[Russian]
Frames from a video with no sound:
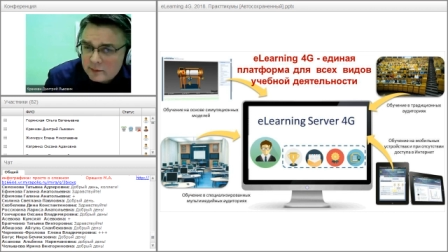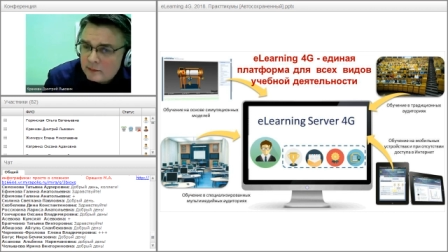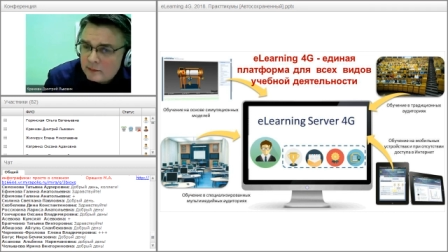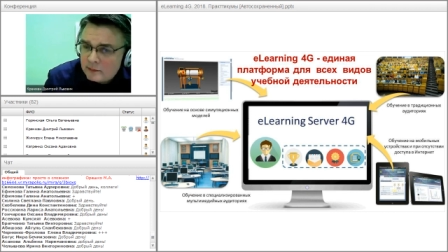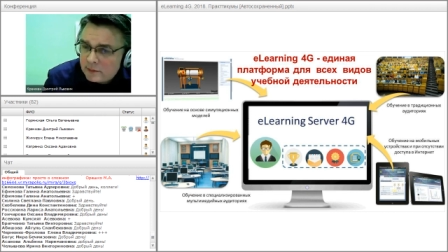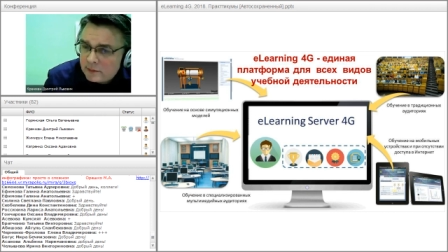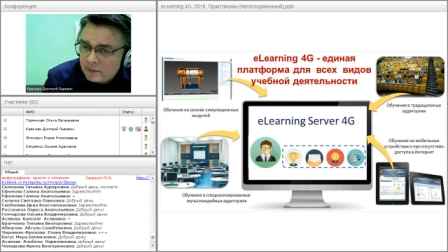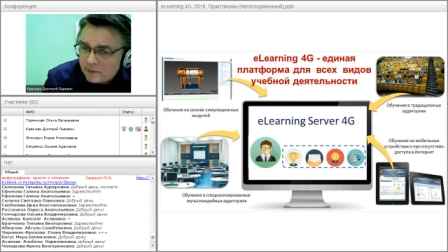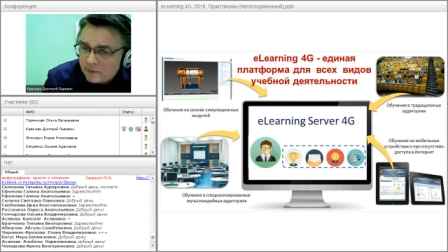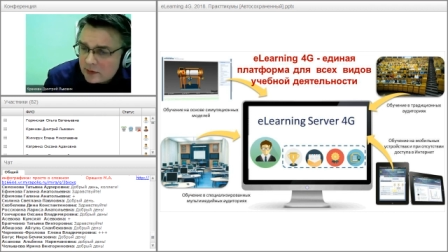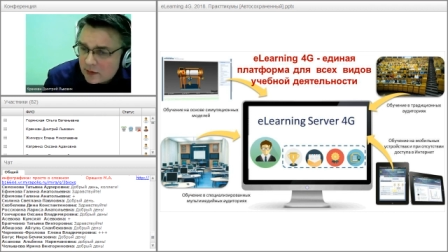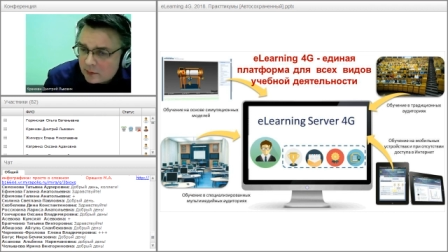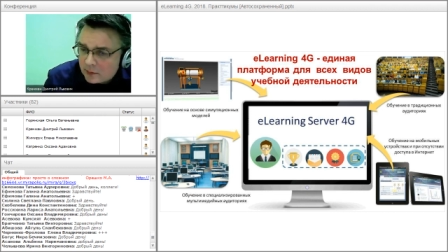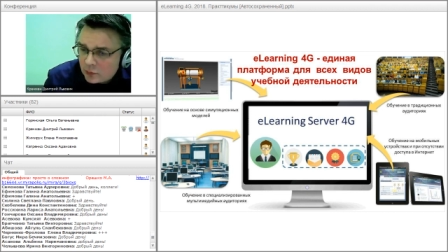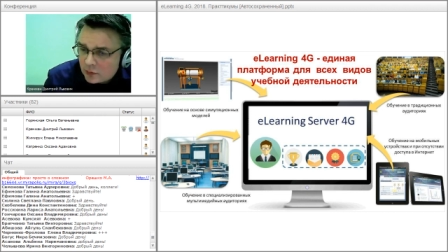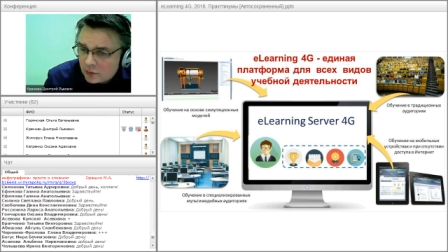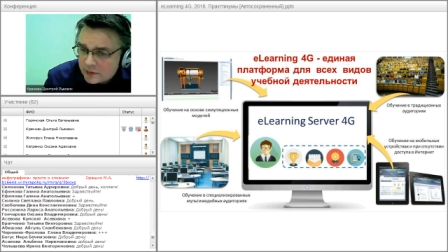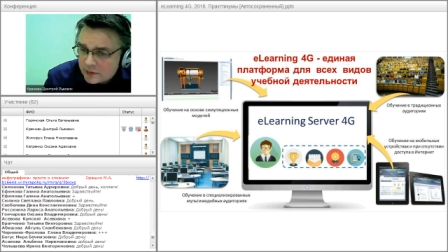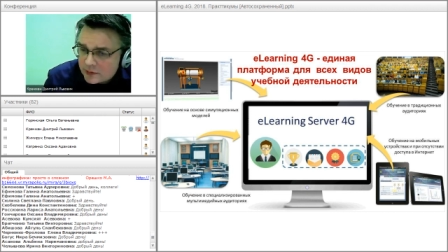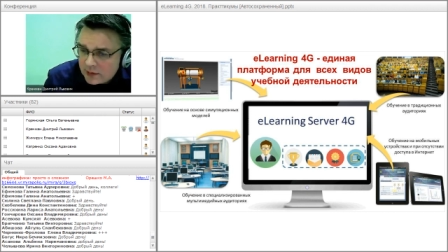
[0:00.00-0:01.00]
наверняка много
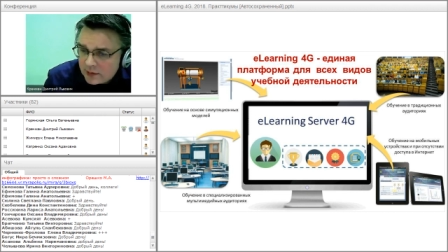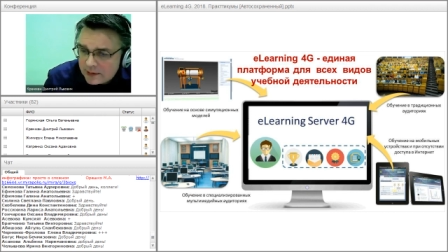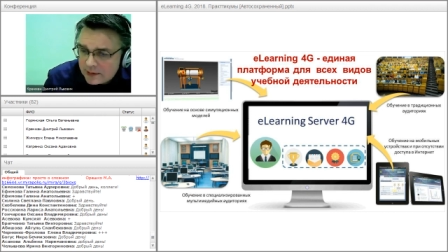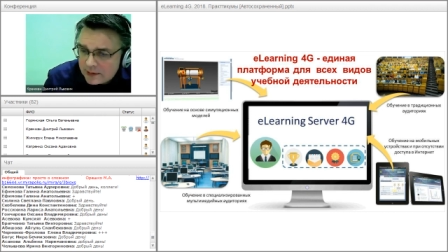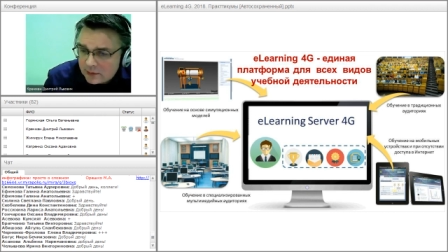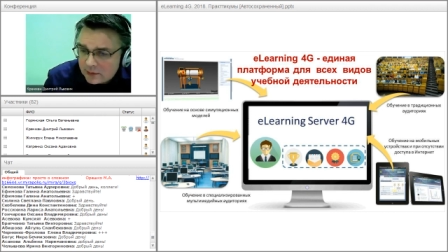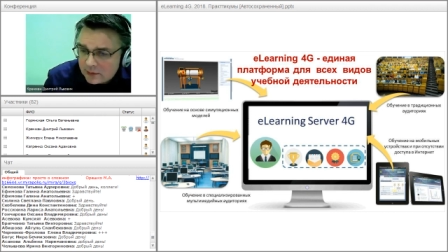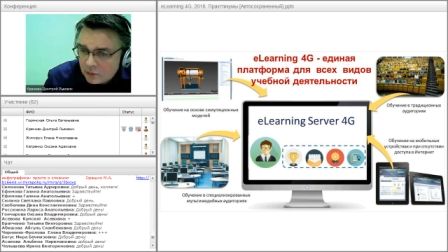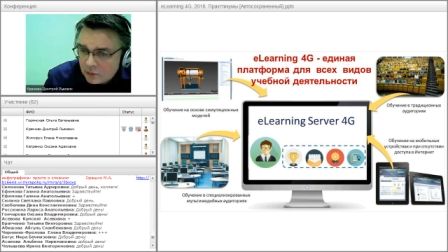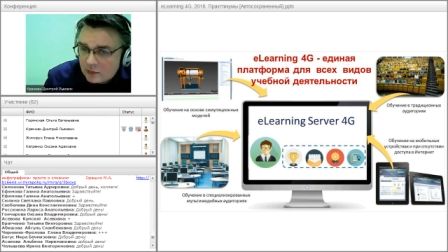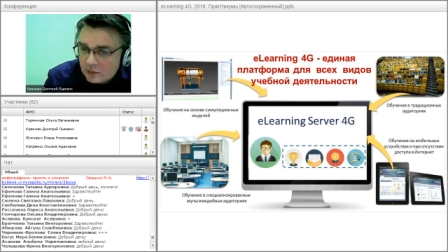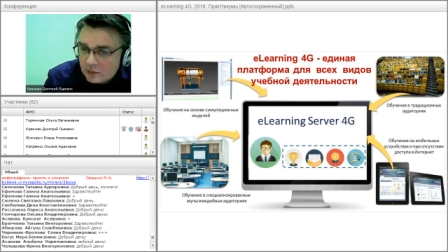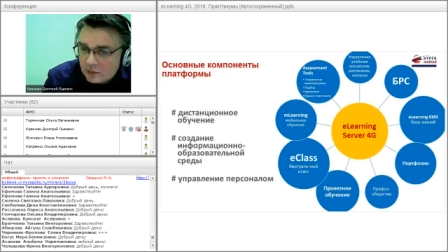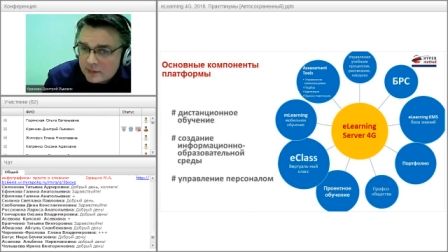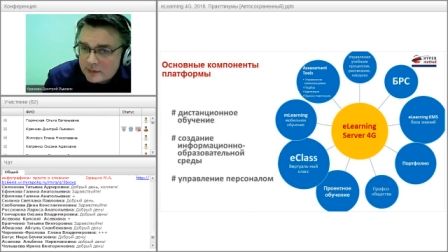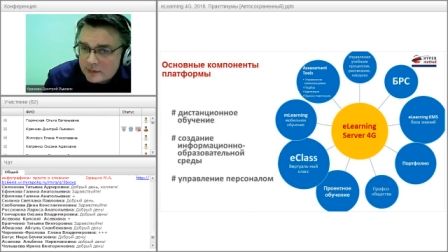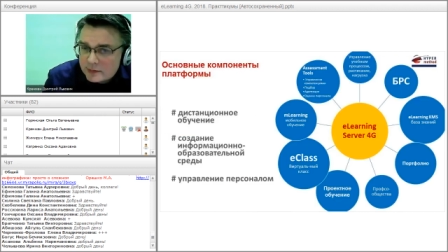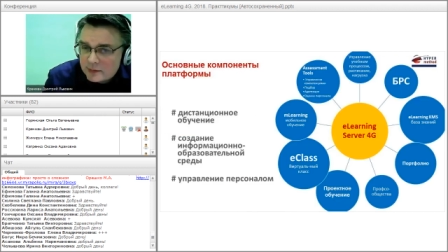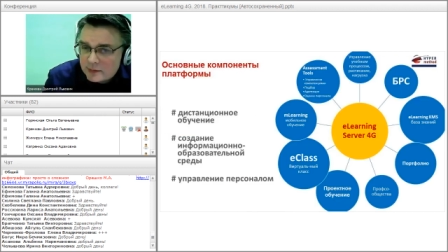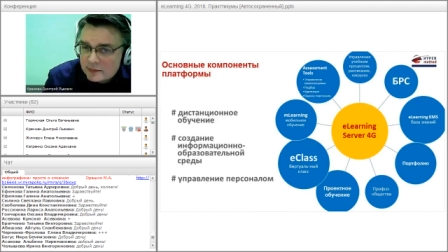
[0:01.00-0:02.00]
знаете, но
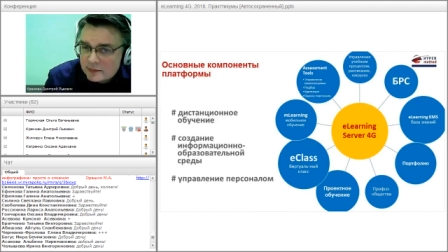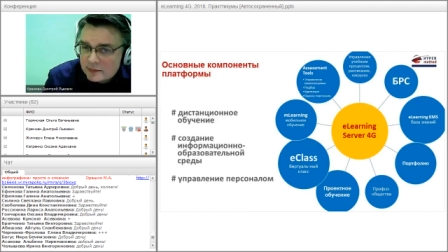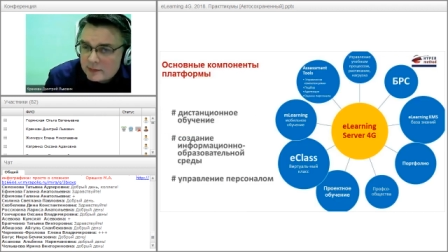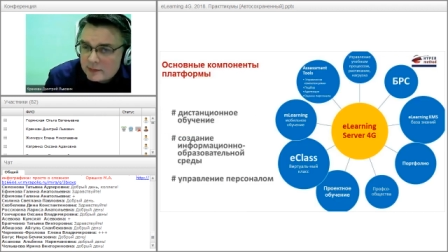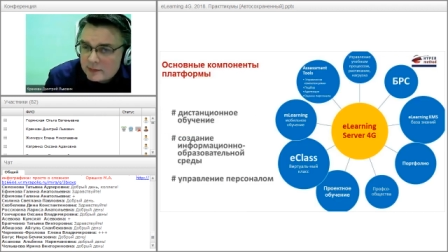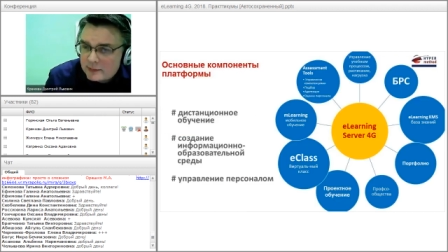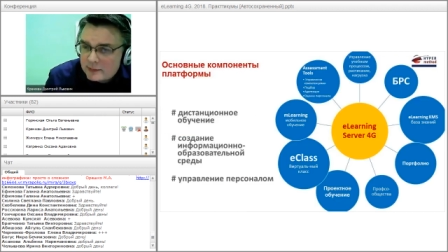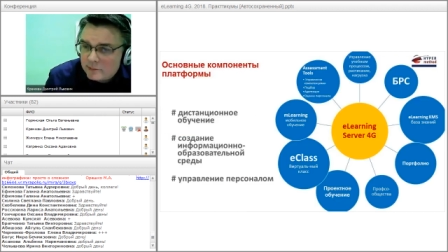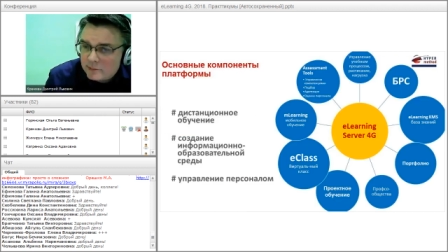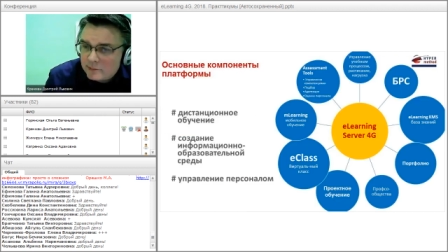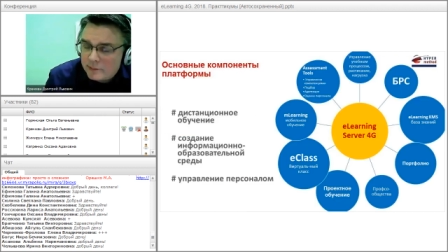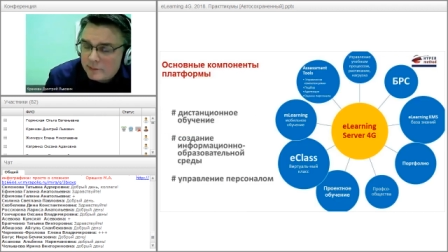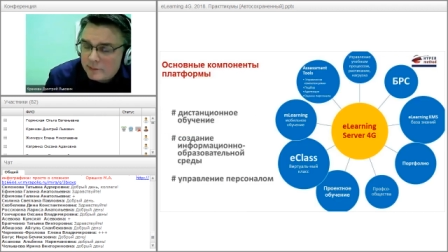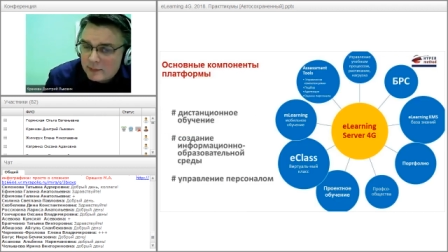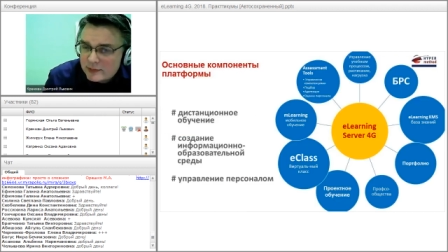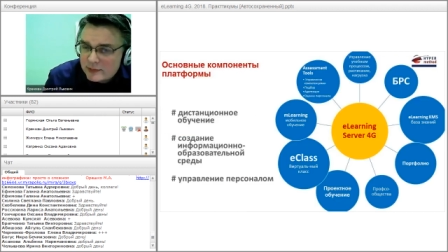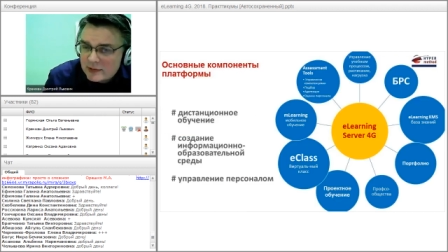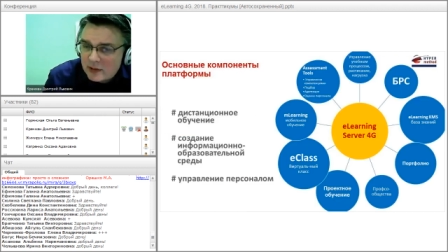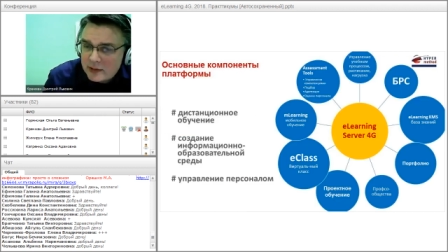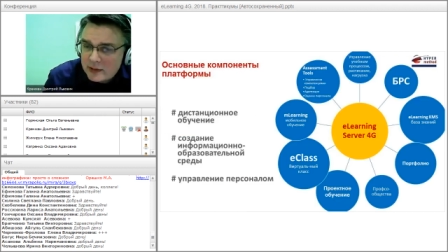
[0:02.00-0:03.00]

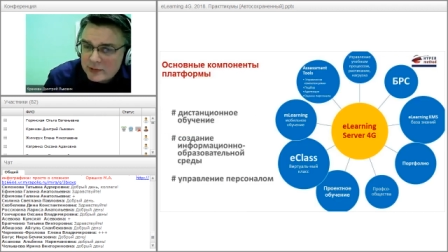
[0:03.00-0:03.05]
постараюсь